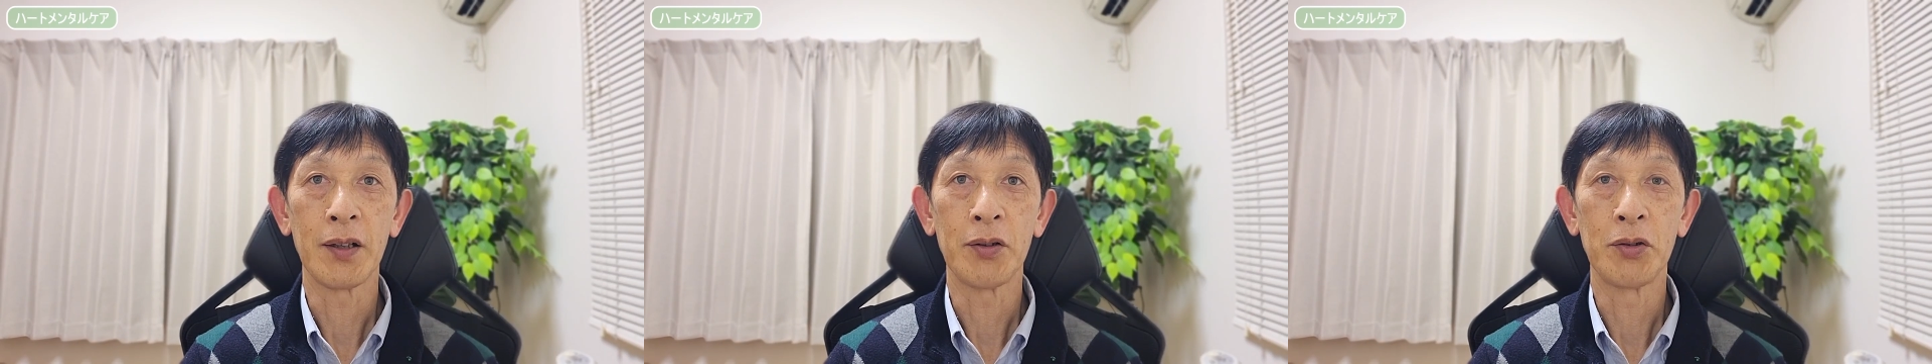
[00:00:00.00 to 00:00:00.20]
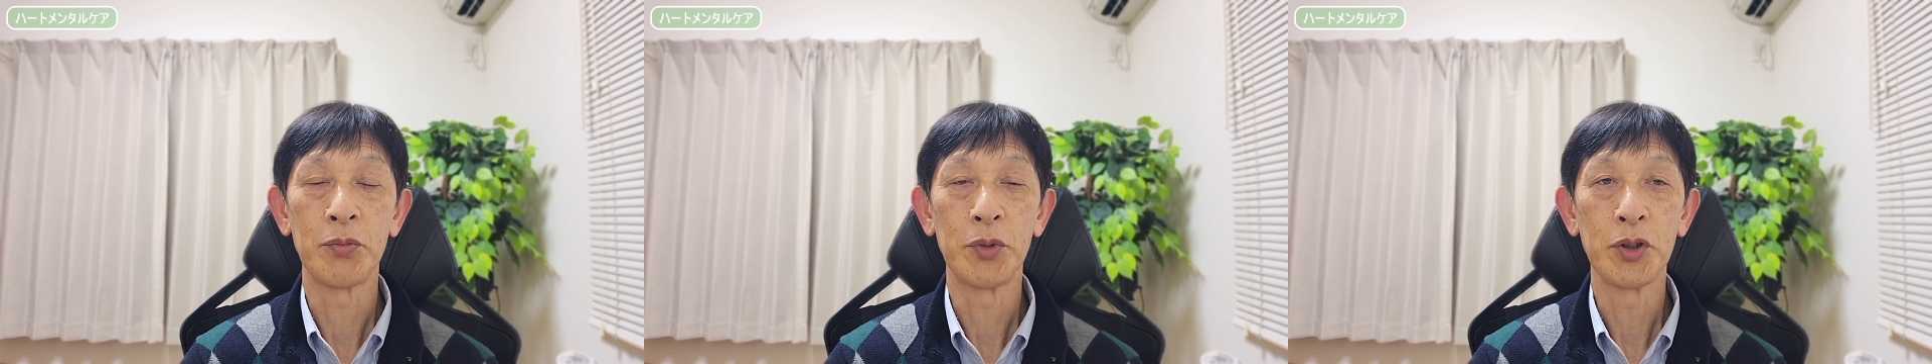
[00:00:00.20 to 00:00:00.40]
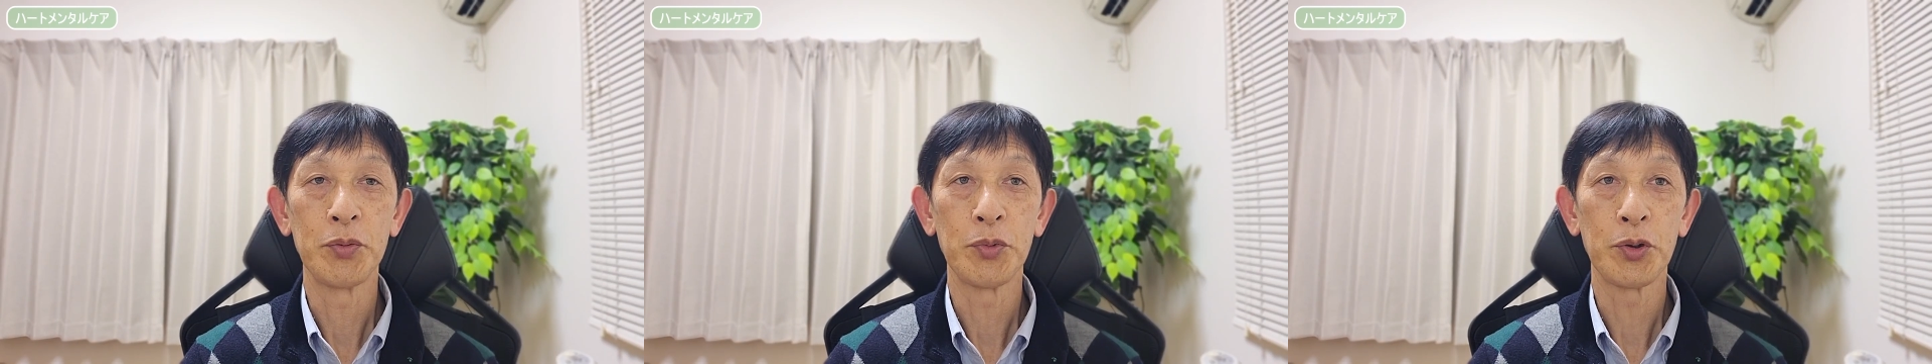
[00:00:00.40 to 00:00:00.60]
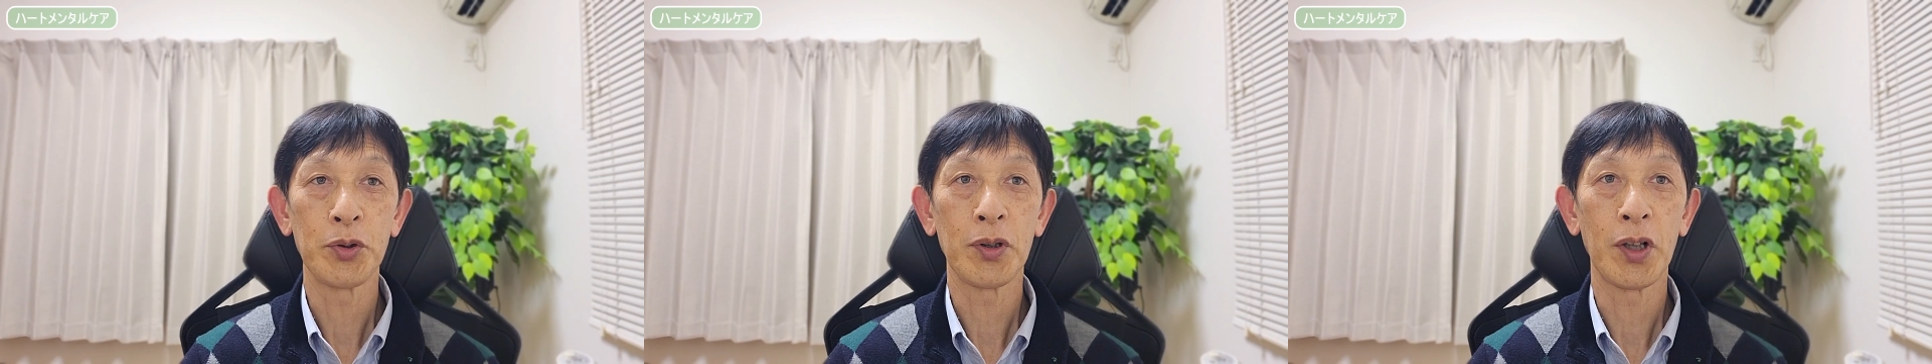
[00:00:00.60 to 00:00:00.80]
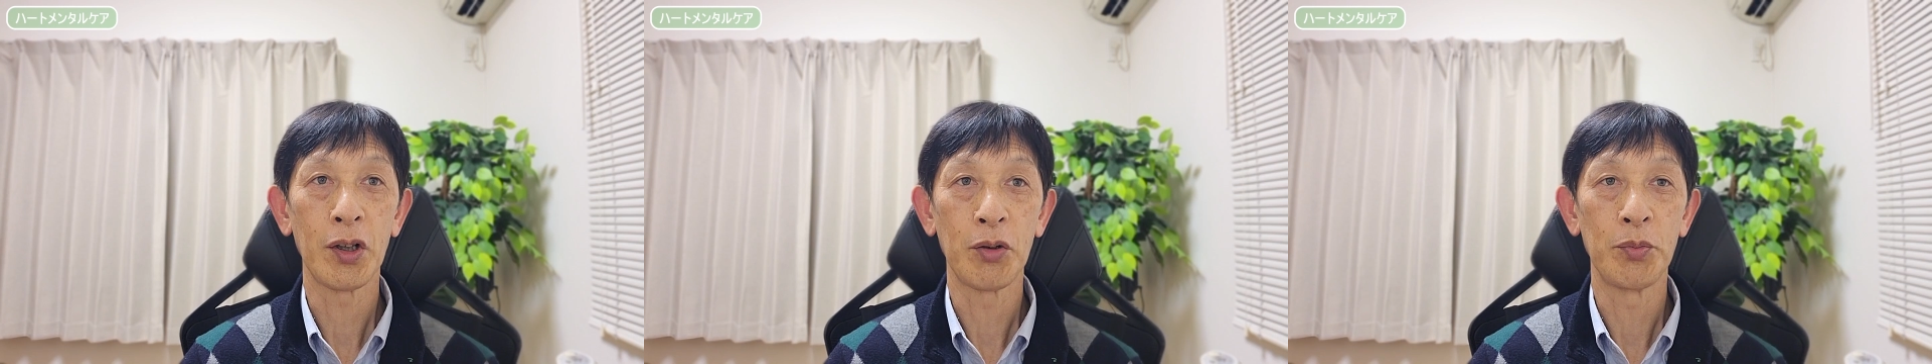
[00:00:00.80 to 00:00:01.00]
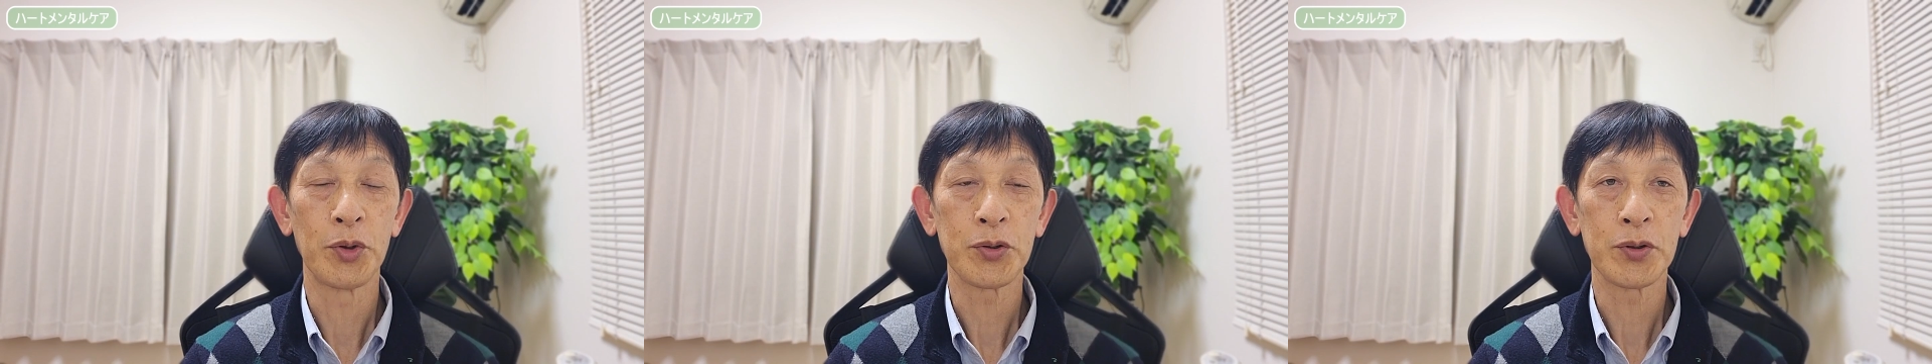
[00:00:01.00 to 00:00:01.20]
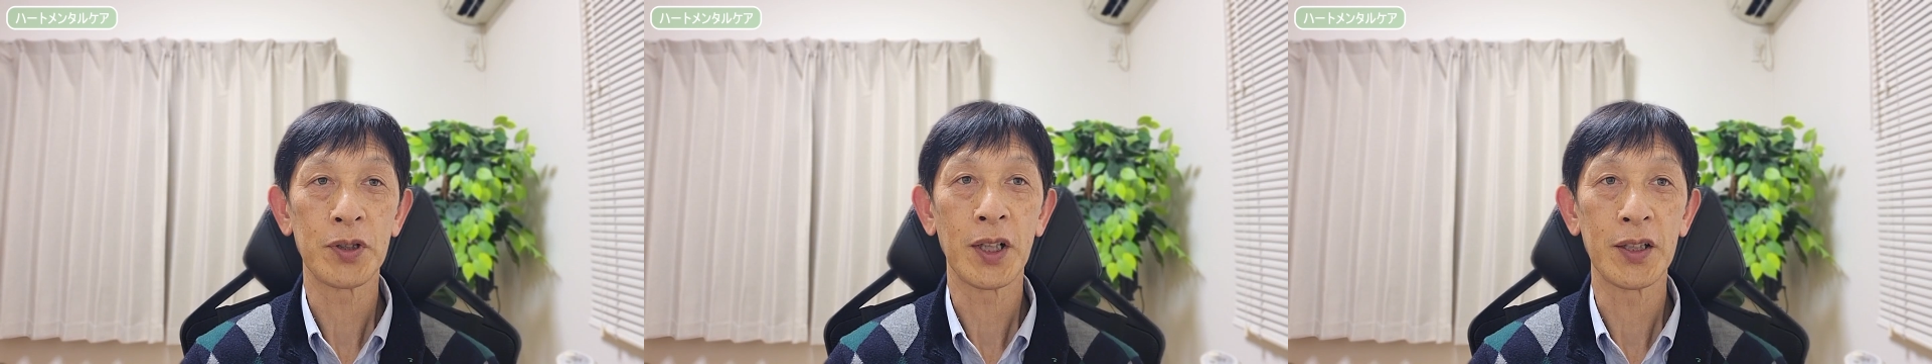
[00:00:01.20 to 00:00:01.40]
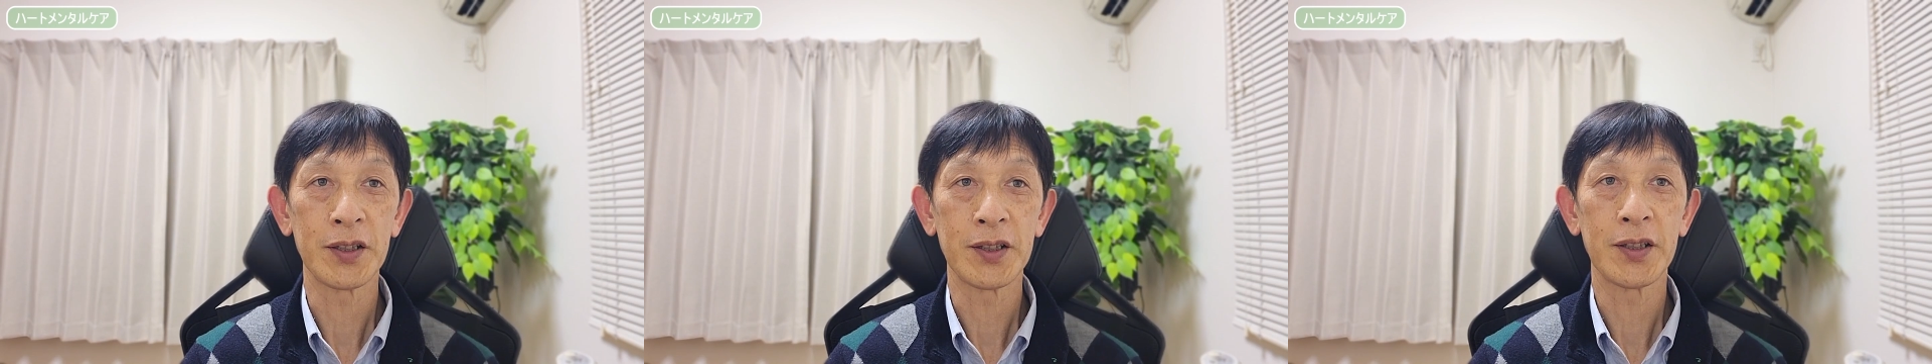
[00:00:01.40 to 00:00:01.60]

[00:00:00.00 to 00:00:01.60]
重いものが重く感